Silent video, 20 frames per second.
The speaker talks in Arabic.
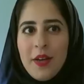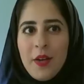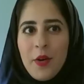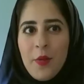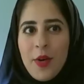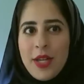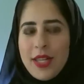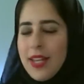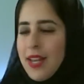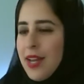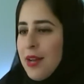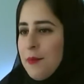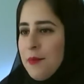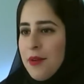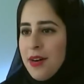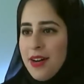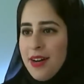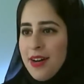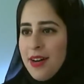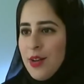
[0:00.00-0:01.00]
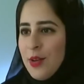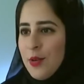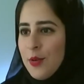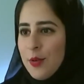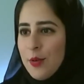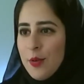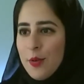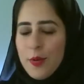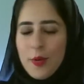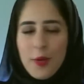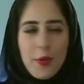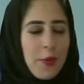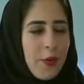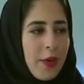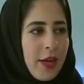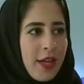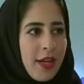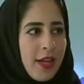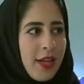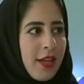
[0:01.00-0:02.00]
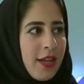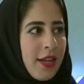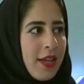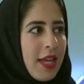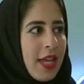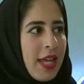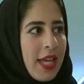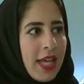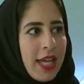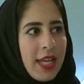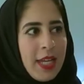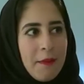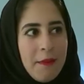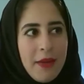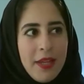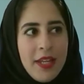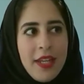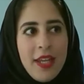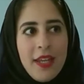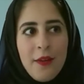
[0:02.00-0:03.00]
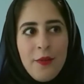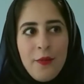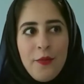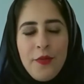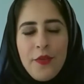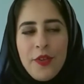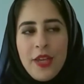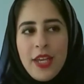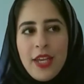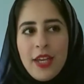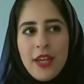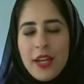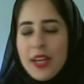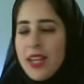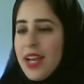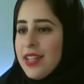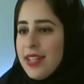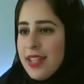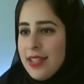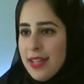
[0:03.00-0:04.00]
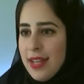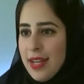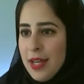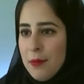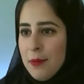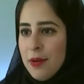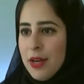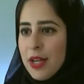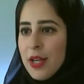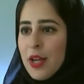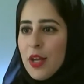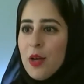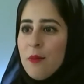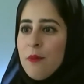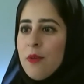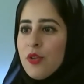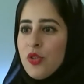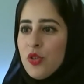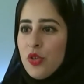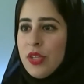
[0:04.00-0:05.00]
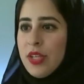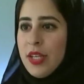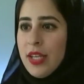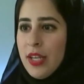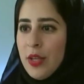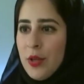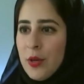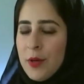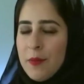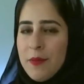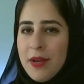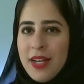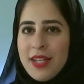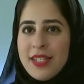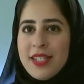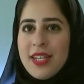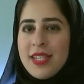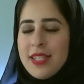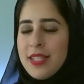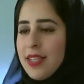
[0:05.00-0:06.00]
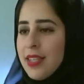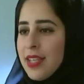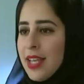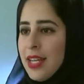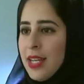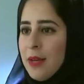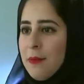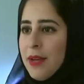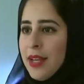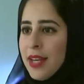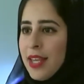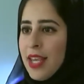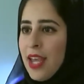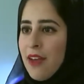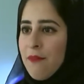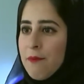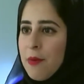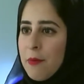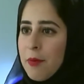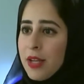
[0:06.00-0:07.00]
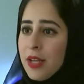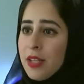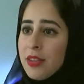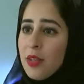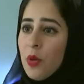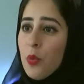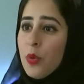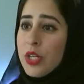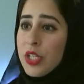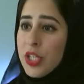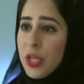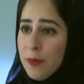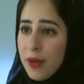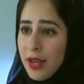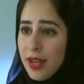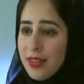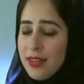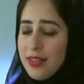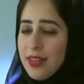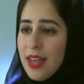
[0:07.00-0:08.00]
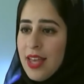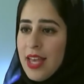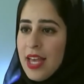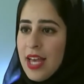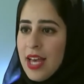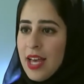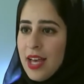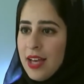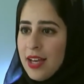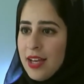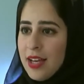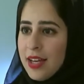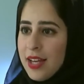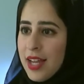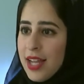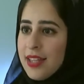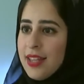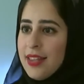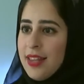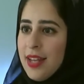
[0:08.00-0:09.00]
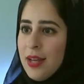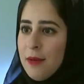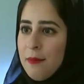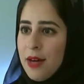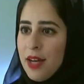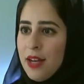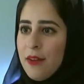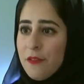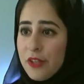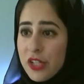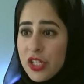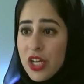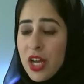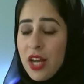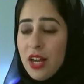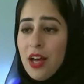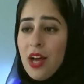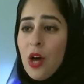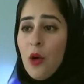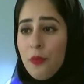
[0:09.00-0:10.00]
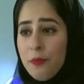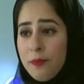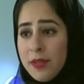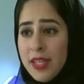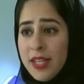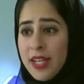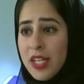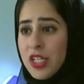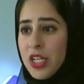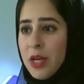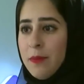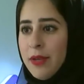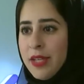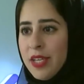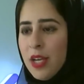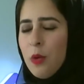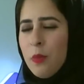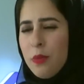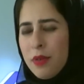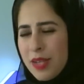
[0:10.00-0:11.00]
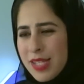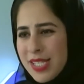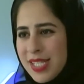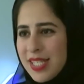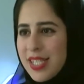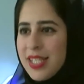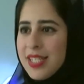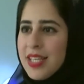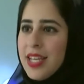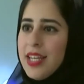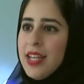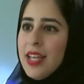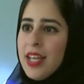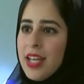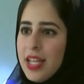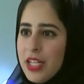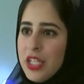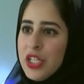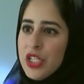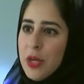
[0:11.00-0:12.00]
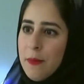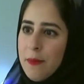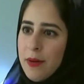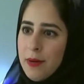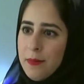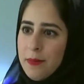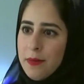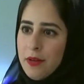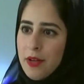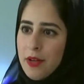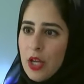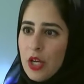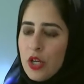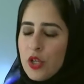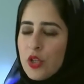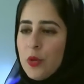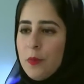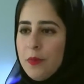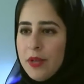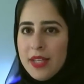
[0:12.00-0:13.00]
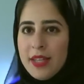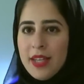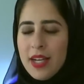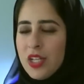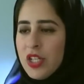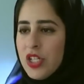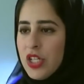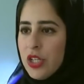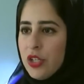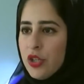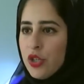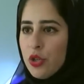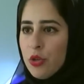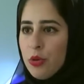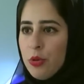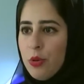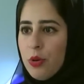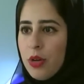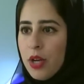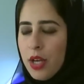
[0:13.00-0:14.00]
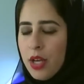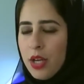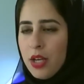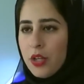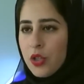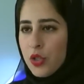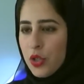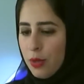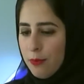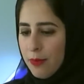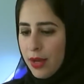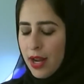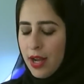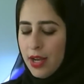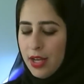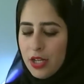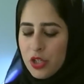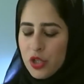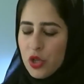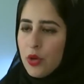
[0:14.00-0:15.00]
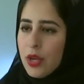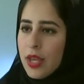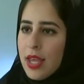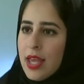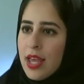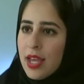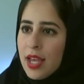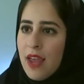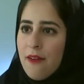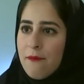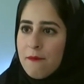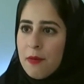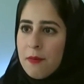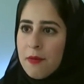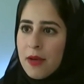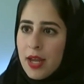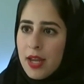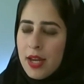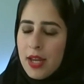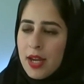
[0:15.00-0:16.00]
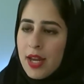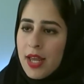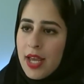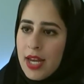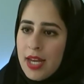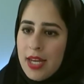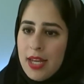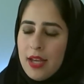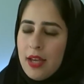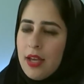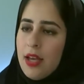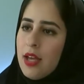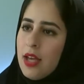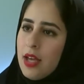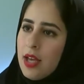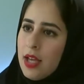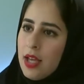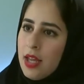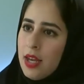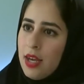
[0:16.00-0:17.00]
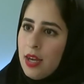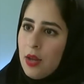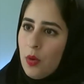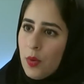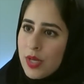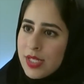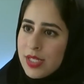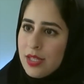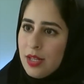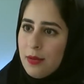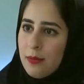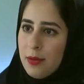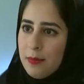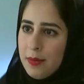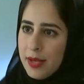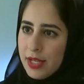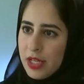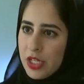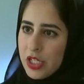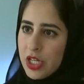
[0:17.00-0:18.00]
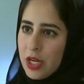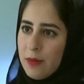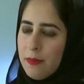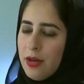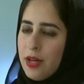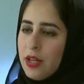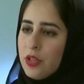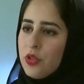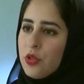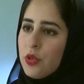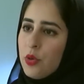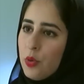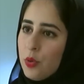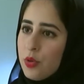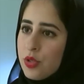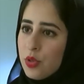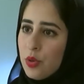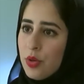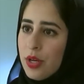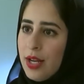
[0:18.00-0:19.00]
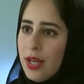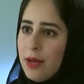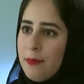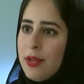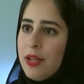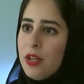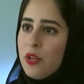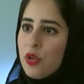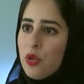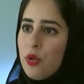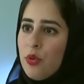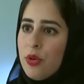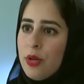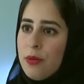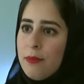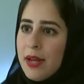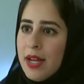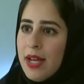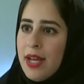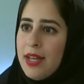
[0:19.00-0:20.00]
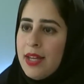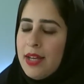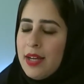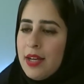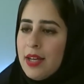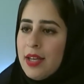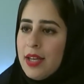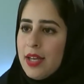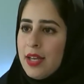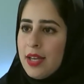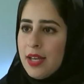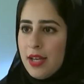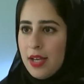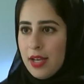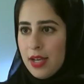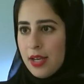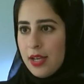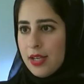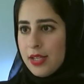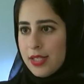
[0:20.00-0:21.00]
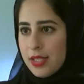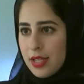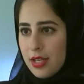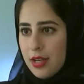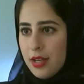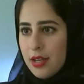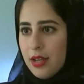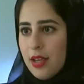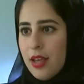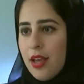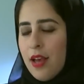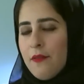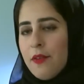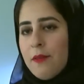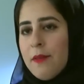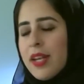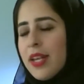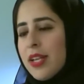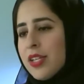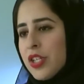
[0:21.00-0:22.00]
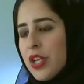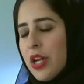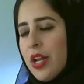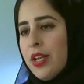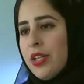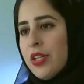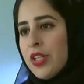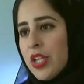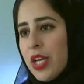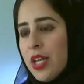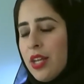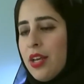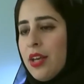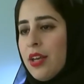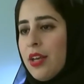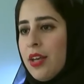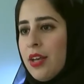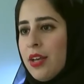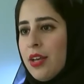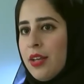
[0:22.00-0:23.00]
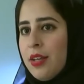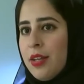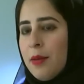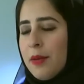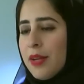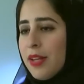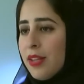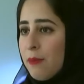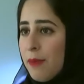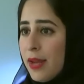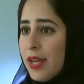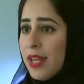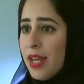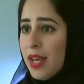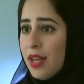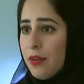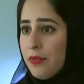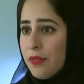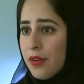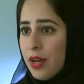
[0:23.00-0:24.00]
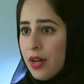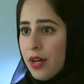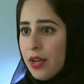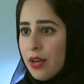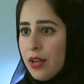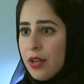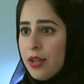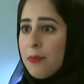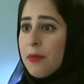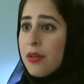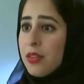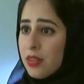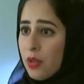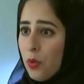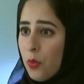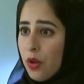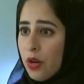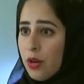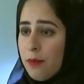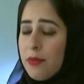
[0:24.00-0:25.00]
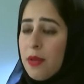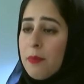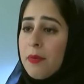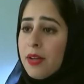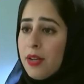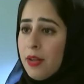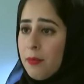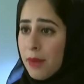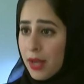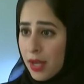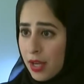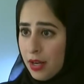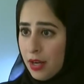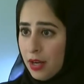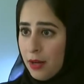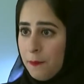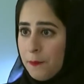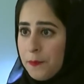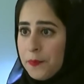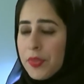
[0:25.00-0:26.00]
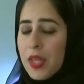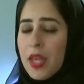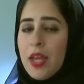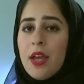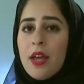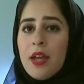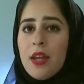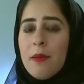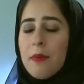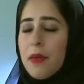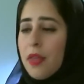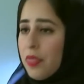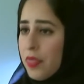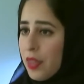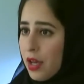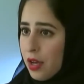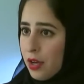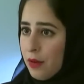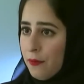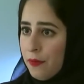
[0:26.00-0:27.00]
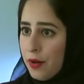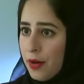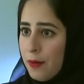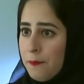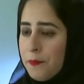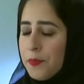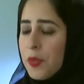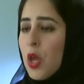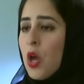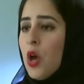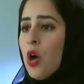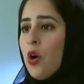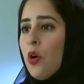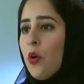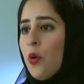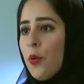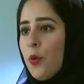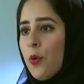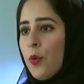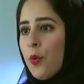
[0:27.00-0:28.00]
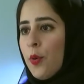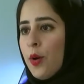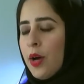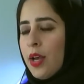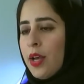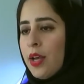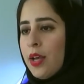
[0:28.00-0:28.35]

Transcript: رواد الاعمال ورو... آه، اللي معنيين في رياده الاعمال كلهم موجودين اليوم على اساس نتكلم عن كيف ممكن نطور شبكه آه، رياده الاعمال في الشاقه او في مدينه جامعيه وخصيصا للشباب شو محتاجين شو آه، شو المراحل شو كيف ممكن نخلي الوصل ما بين الجامعات وسوق العمل تكون مرحله سهله فمركز شراع ان شاء الله نبغى نتبني هالافكار نبغى نطورهم نبغى نمكنهم نبغى نثقفهم و